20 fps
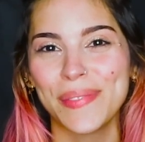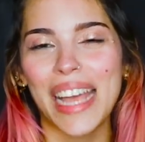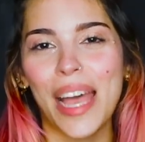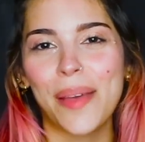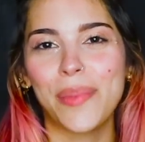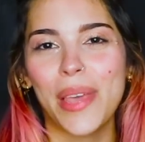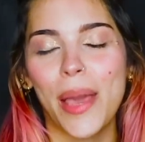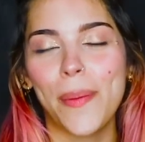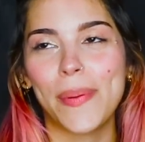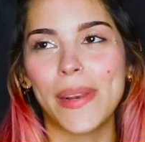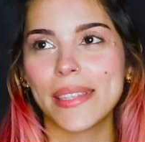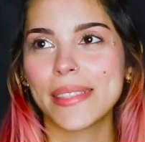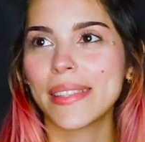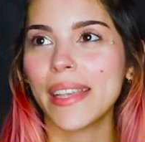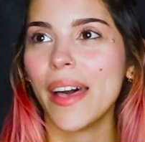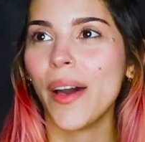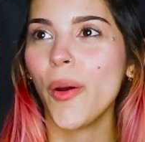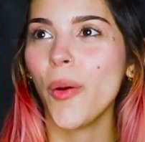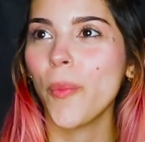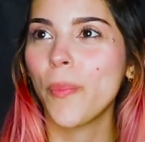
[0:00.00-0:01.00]
Sabe,
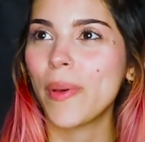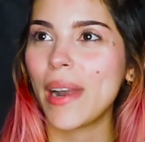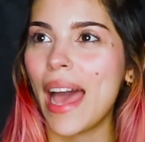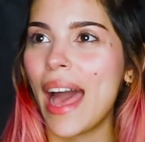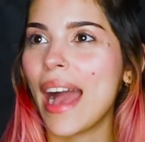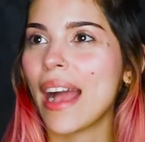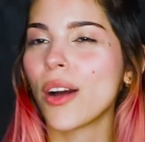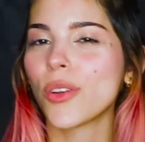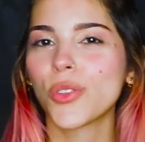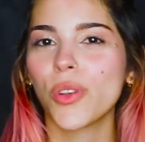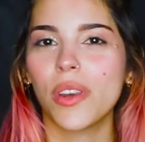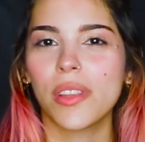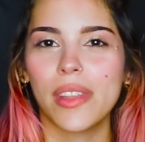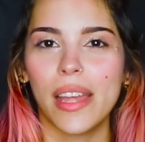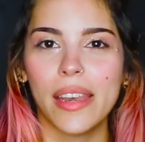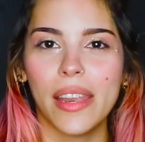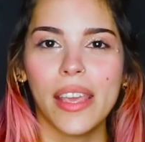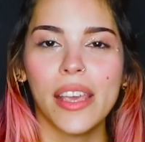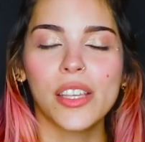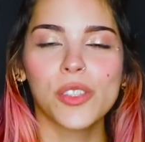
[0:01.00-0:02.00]
repressão, praga,
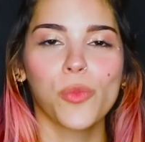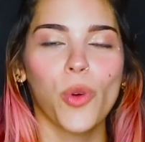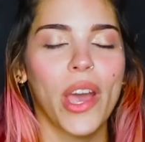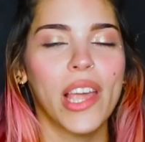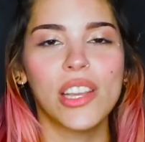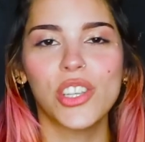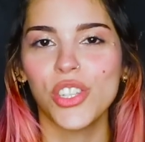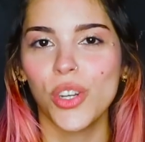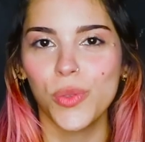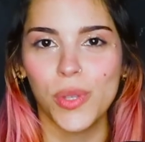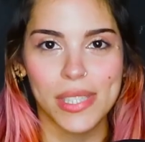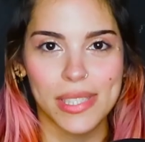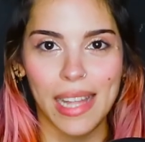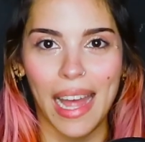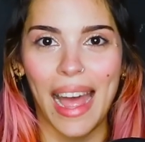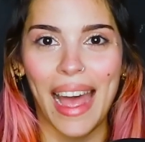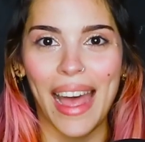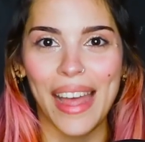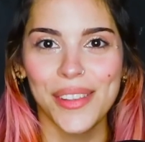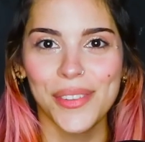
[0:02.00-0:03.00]
autoritarismo, religião no
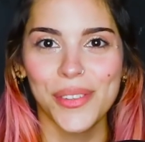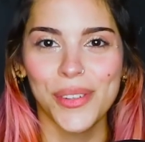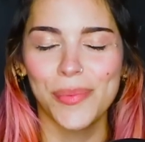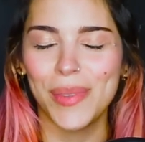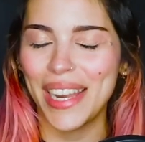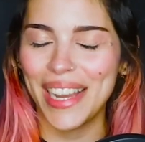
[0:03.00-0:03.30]
Estado,